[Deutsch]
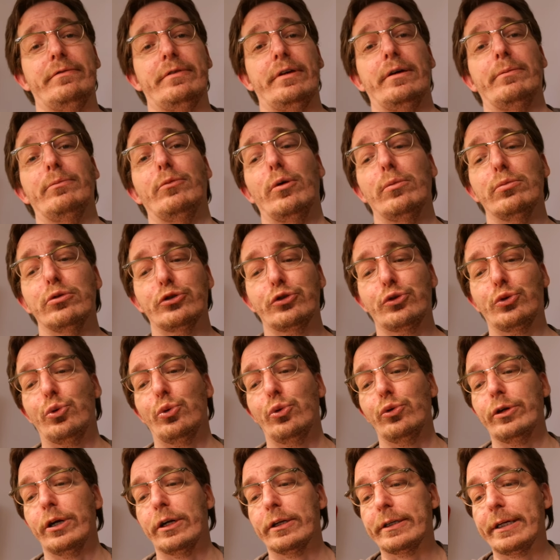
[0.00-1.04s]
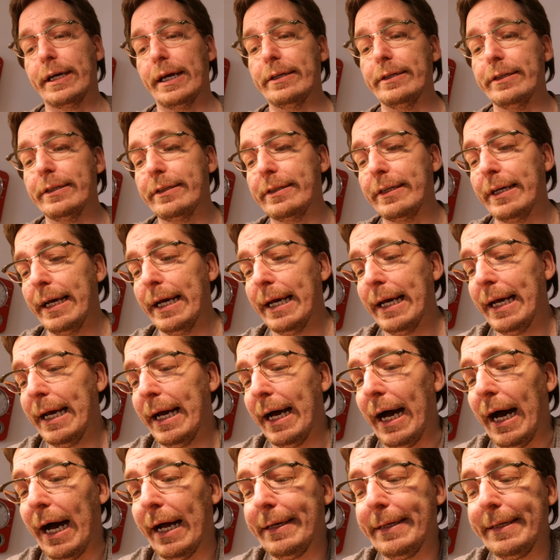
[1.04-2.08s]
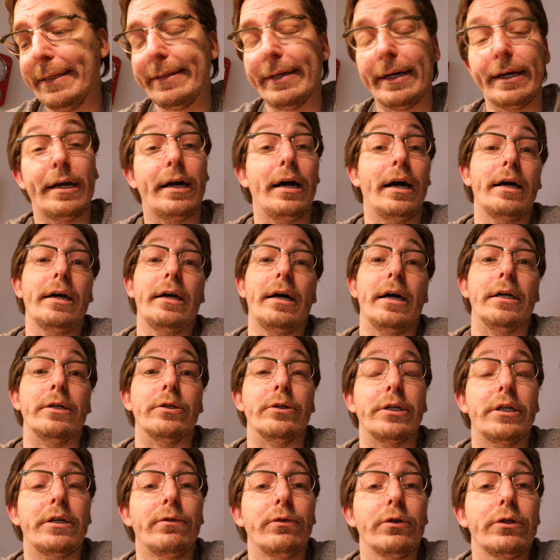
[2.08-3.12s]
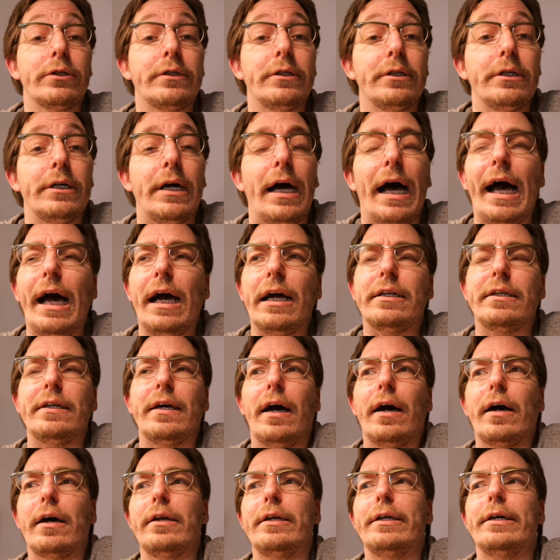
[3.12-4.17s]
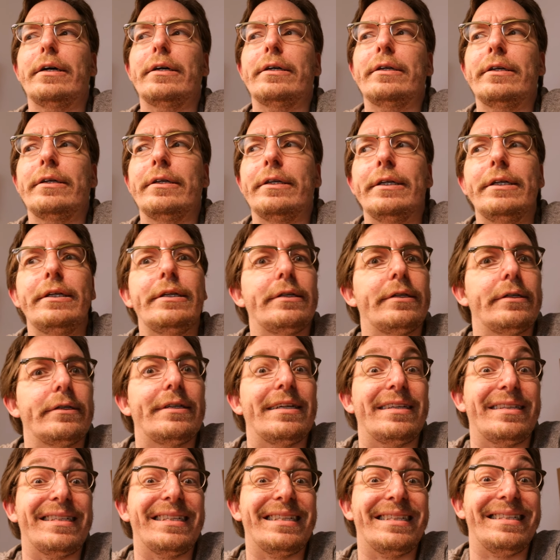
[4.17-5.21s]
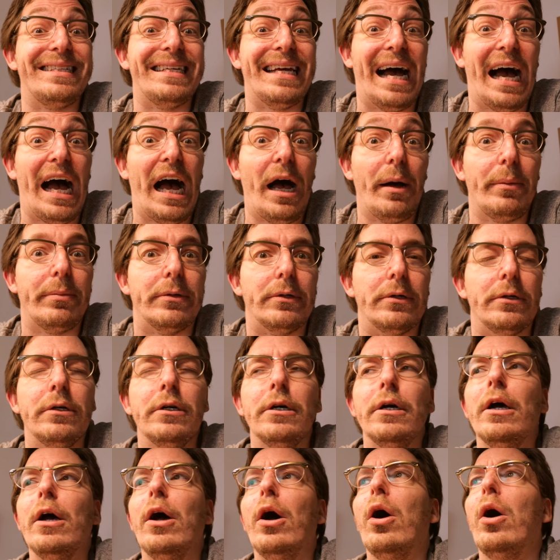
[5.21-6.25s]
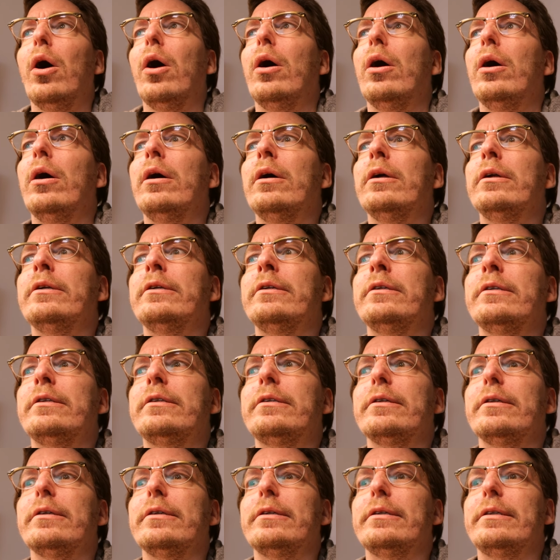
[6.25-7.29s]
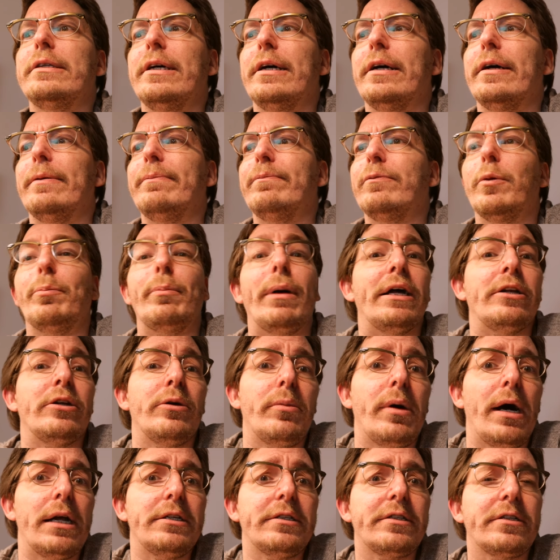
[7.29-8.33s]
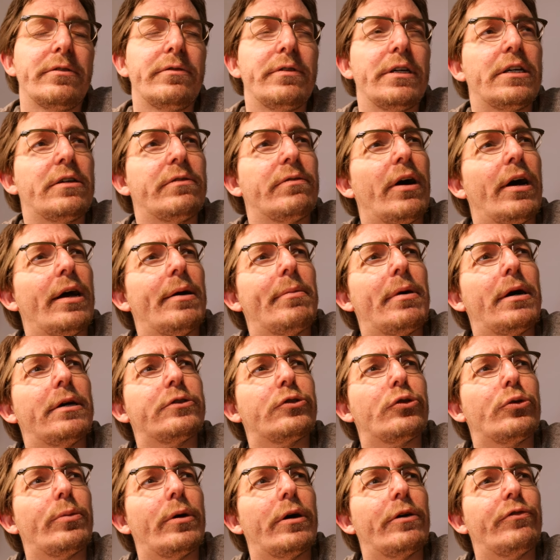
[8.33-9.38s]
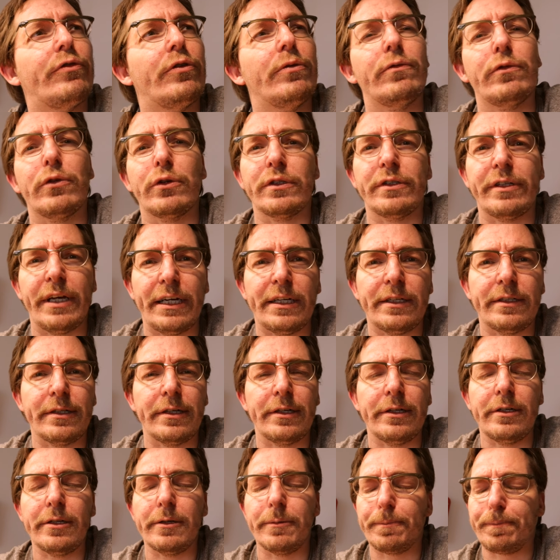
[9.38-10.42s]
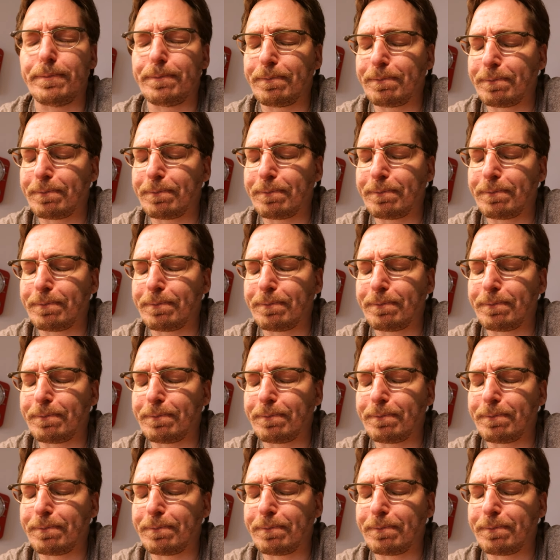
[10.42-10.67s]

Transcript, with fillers: wer Morbus Crohn hat, kennt es, an dieser Krankheit. Und ich wusste acht Jahre lang nicht, dass ich sie habe. Und ja, mein normales Gewicht war immer so bei 65